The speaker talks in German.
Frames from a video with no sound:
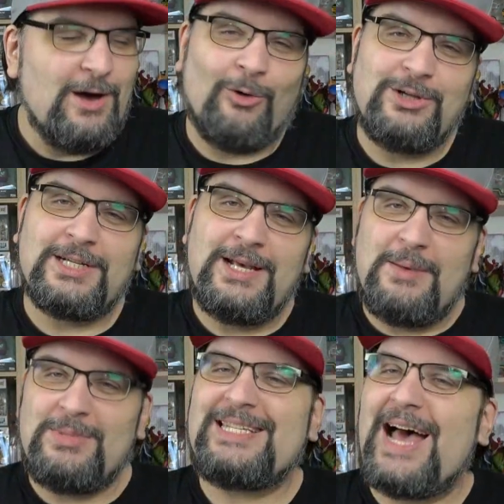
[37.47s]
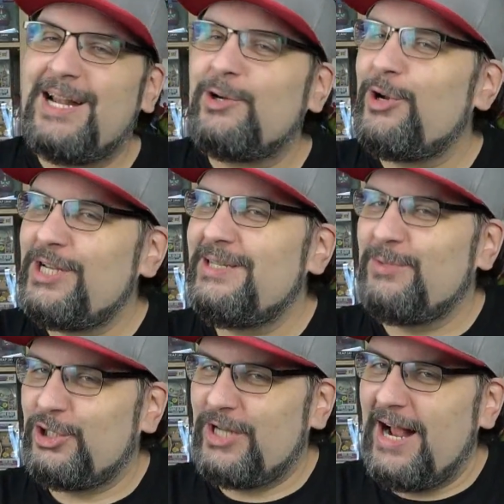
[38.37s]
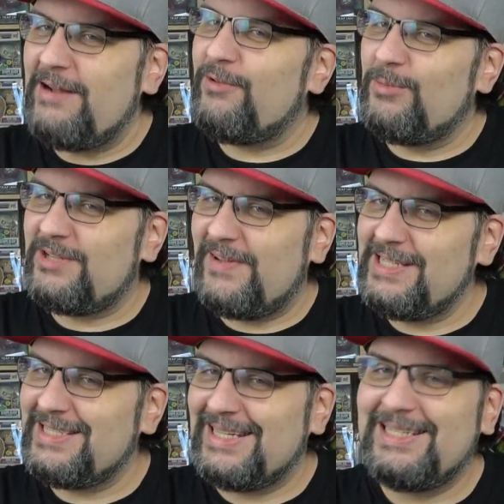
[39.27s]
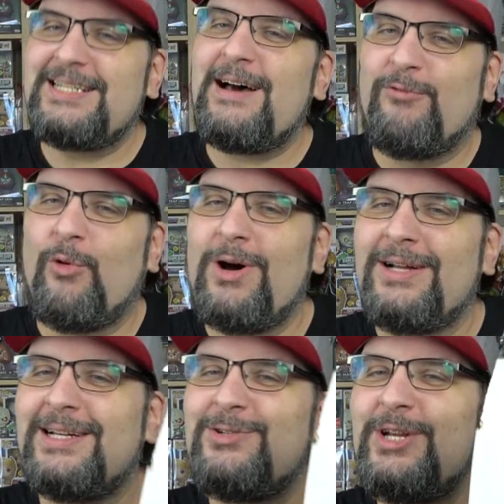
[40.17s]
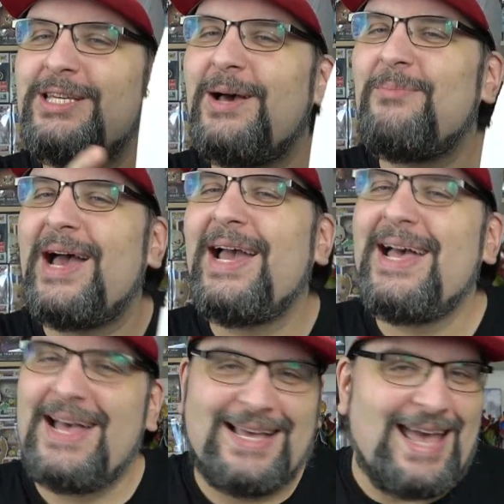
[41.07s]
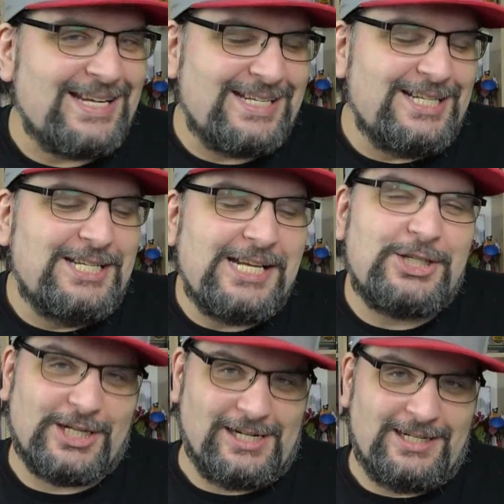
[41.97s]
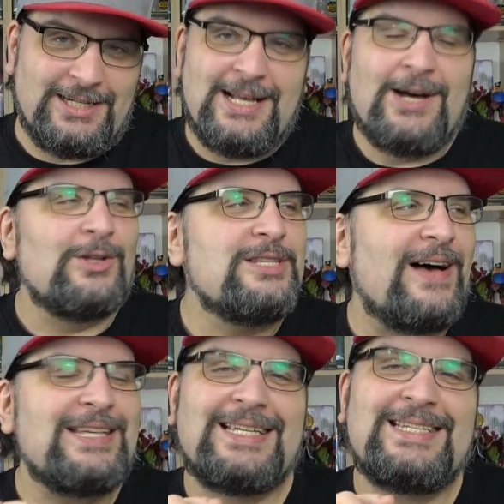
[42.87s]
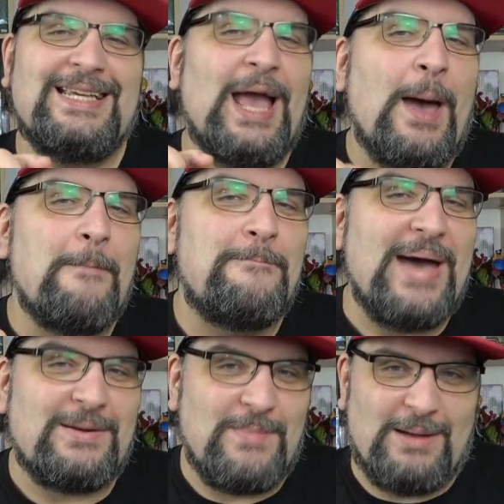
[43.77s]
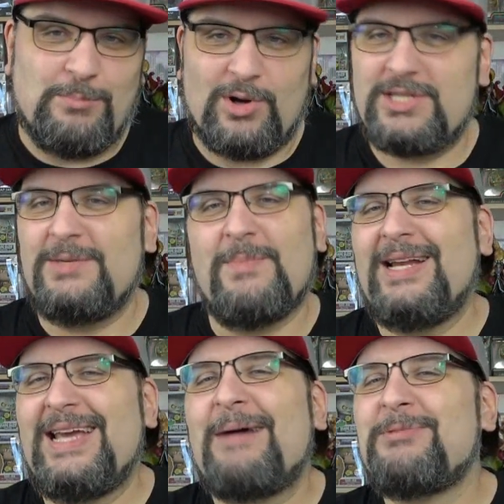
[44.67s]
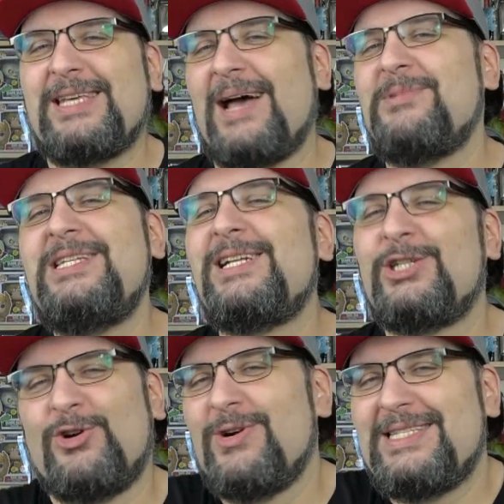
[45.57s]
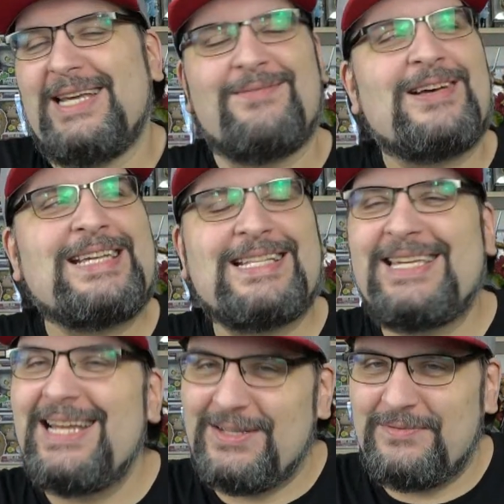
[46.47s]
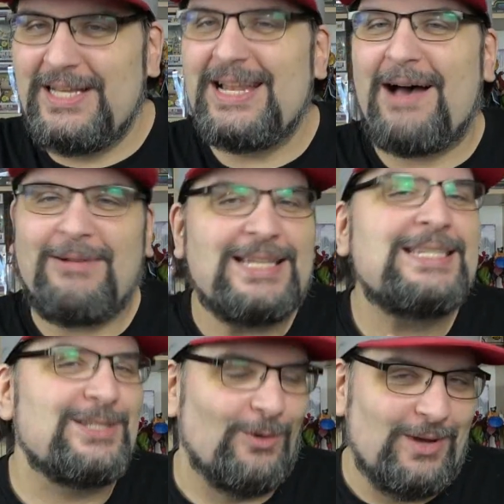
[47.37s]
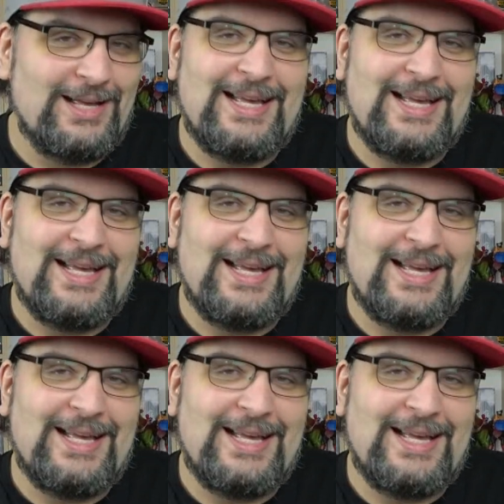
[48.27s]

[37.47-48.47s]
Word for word: Und bis dahin könnt ihr sie bestellen, 25.03., wo natürlich bei Get Digital. Und zwar ist das die Batman-Box. Ich meine, ihr habt es ja im Titel schon gesehen, was erzähle ich viel, aber es ist so.